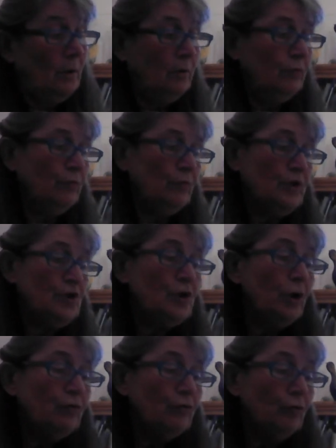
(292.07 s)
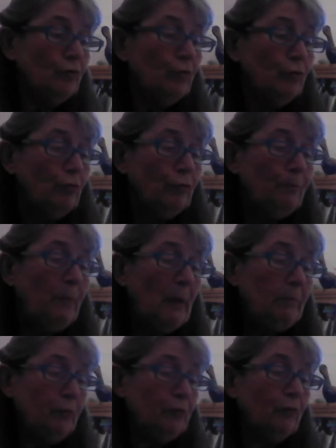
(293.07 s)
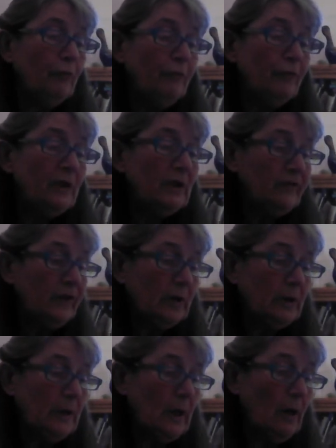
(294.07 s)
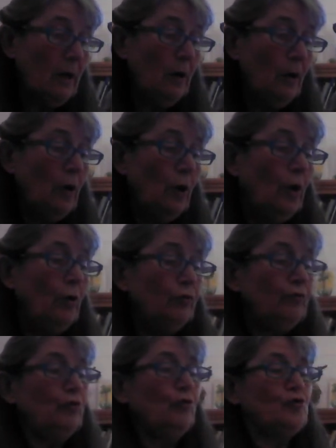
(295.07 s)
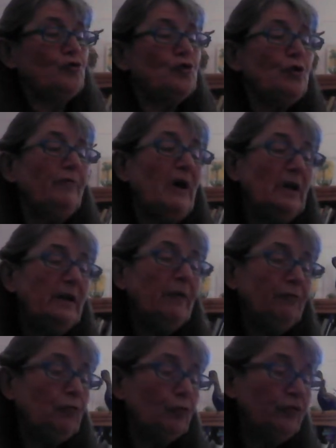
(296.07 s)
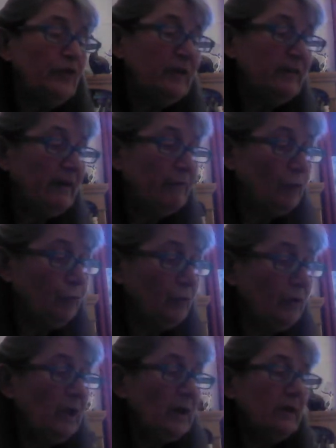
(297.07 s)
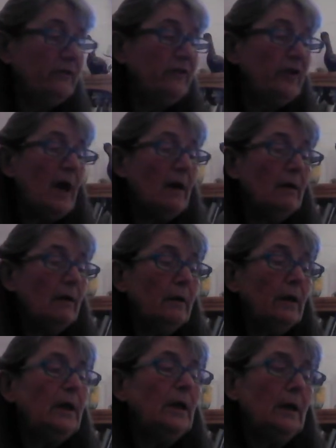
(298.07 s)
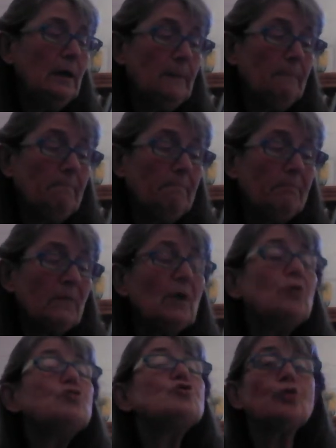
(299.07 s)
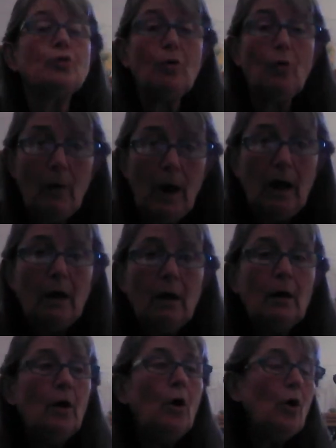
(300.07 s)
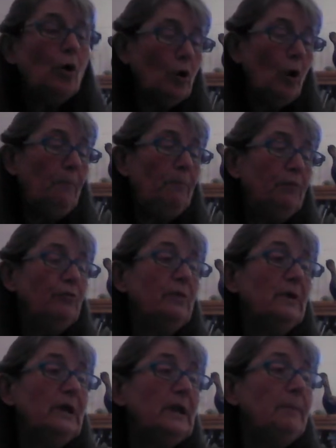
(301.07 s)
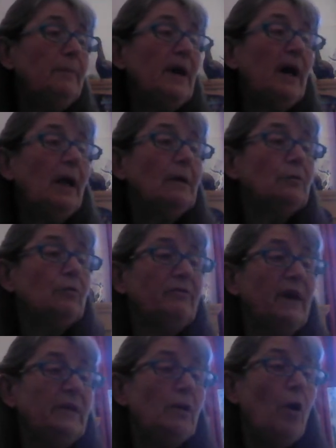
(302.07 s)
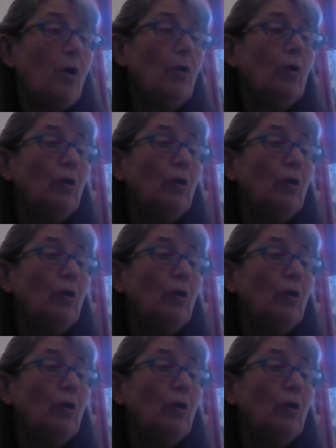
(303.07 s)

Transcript: Don Quichotte ne l'eût pas plutôt vu qu'il s'écria Ce chevalier fut aussi des aventuriers chrétiens, et, je crois, encore plus libéral que vaillant.